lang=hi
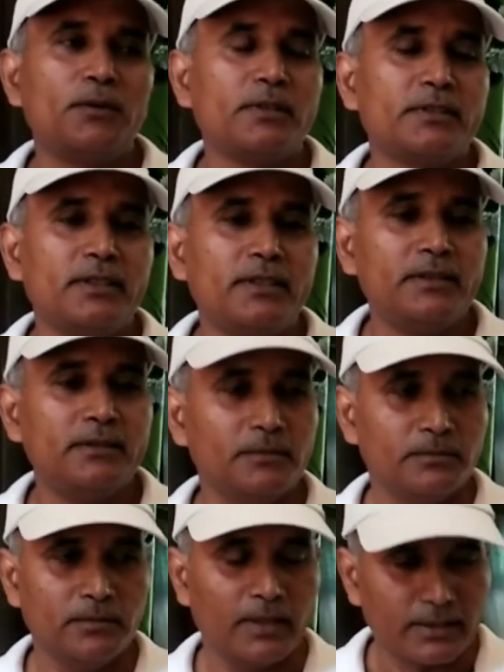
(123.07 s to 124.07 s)
और इसने
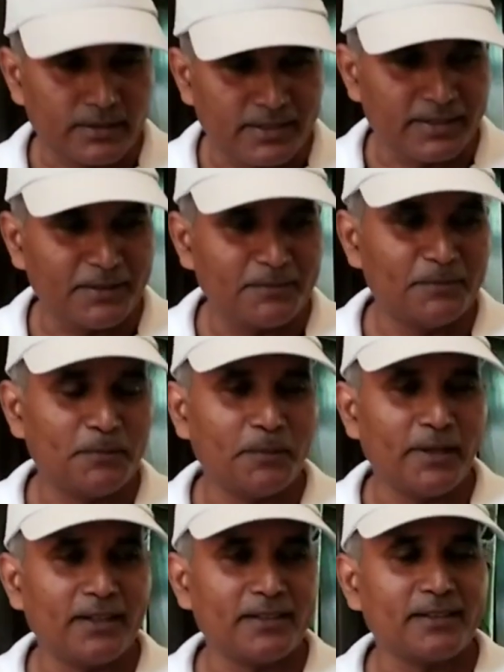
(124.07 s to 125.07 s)
अच्छी
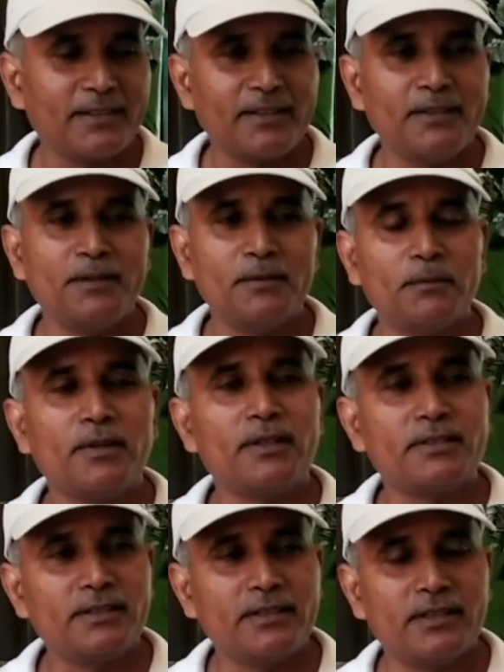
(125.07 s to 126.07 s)
मेहनत करी
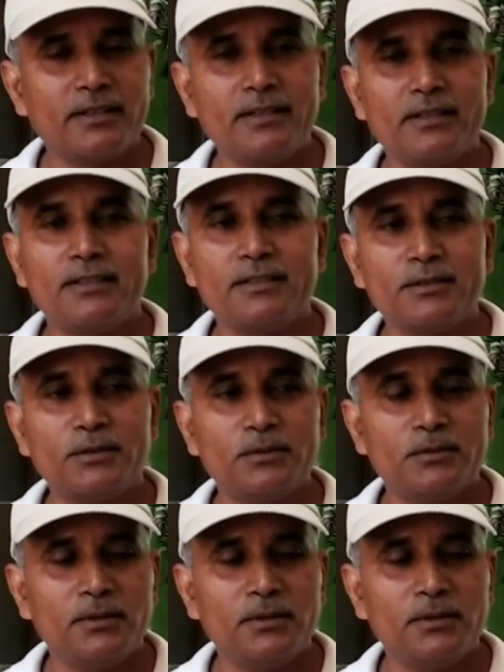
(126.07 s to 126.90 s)
अच्छी लगन है इसको